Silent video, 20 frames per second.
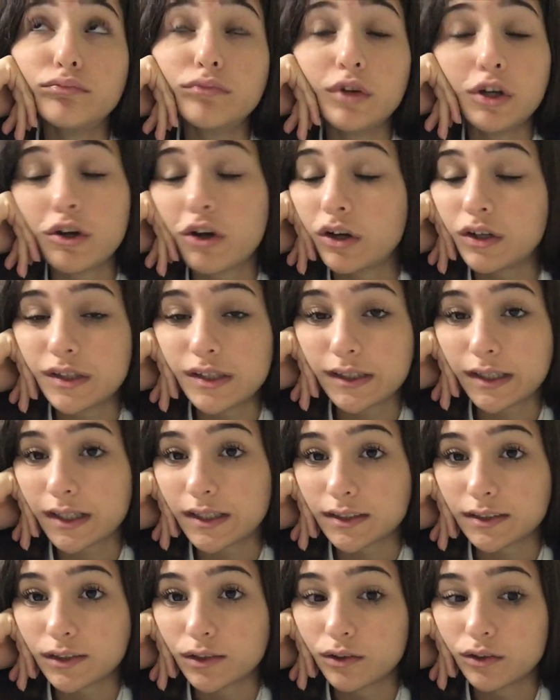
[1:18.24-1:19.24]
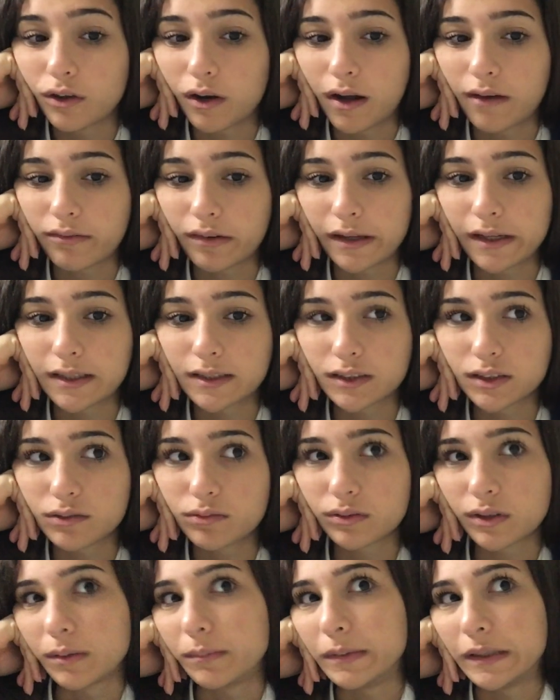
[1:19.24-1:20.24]
in ogni caso non avrei
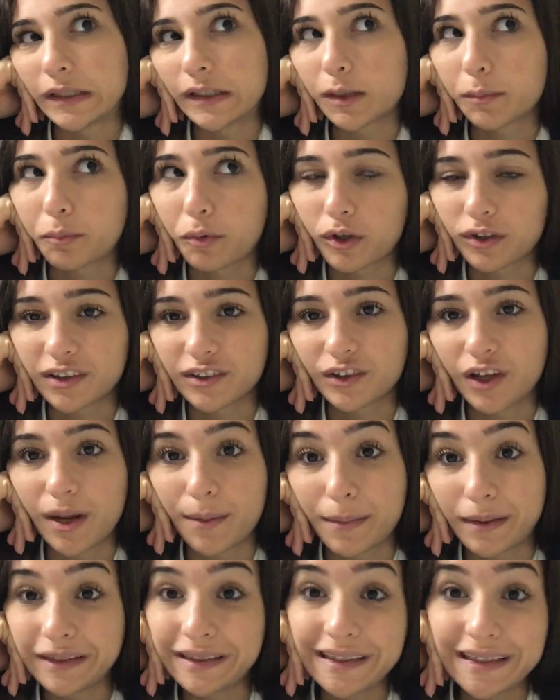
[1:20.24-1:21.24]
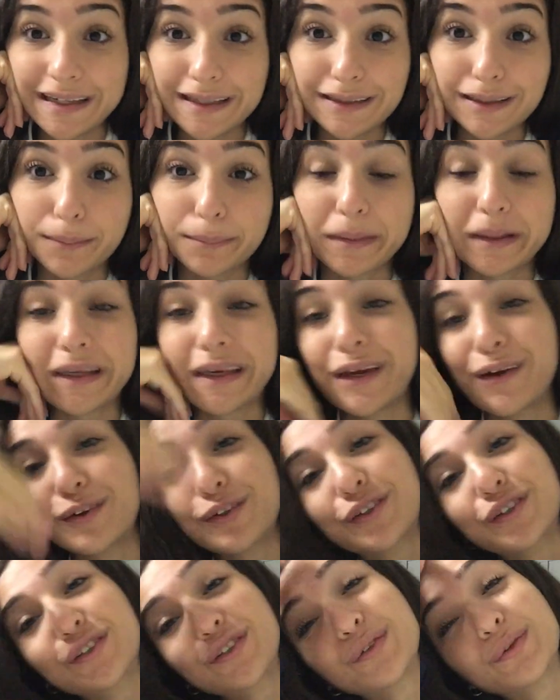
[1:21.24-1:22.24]
assolutamente portato la macchinetta perché
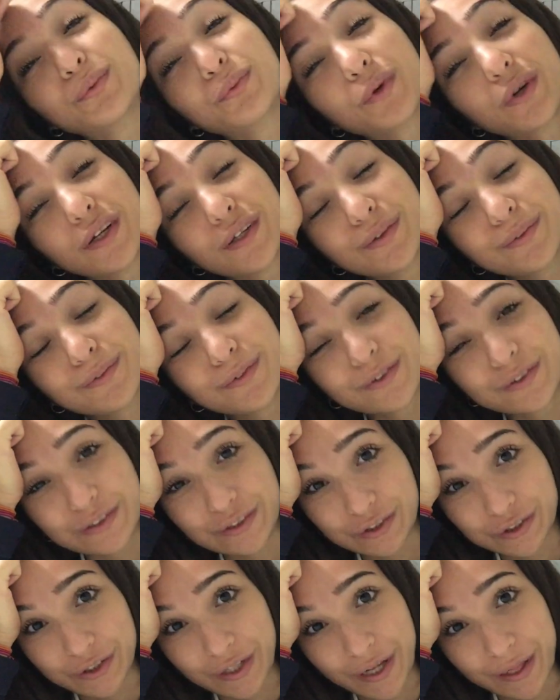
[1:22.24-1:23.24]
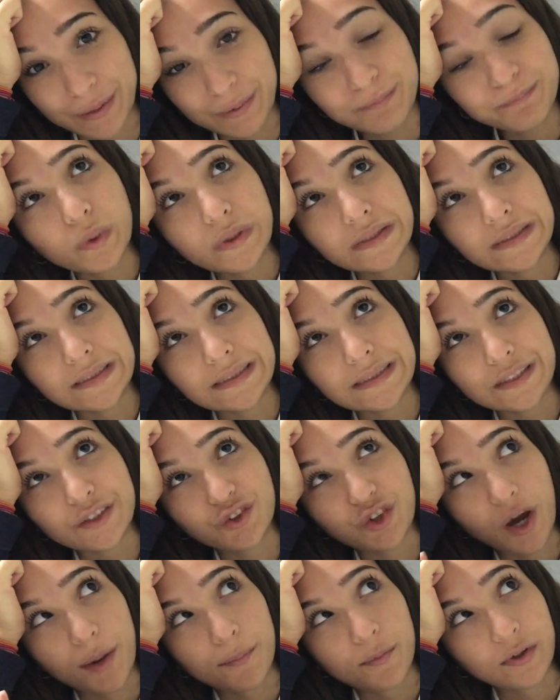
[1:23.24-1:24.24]
oggi sono fuori tutto il giorno quindi
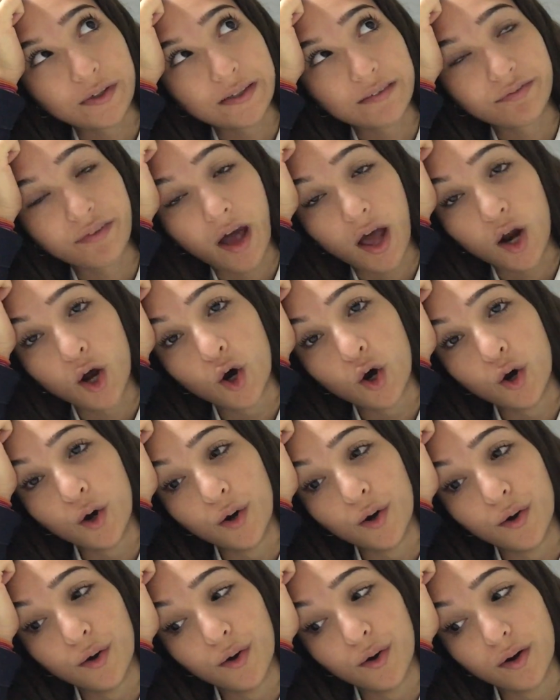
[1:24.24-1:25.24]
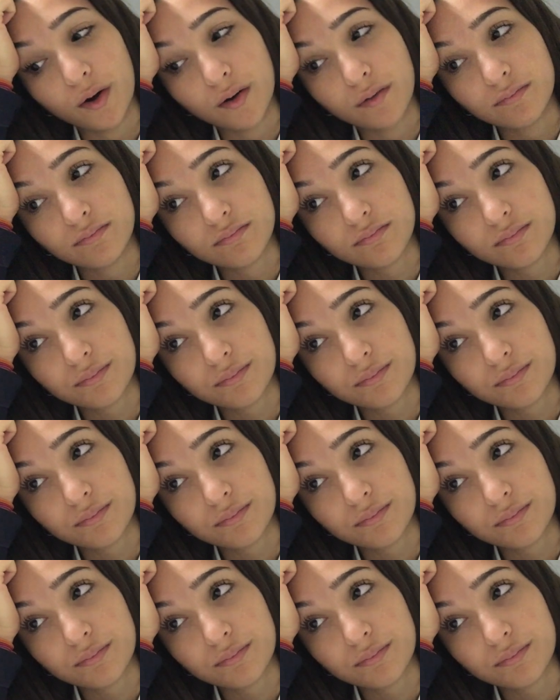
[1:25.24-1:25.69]
diciamo che farò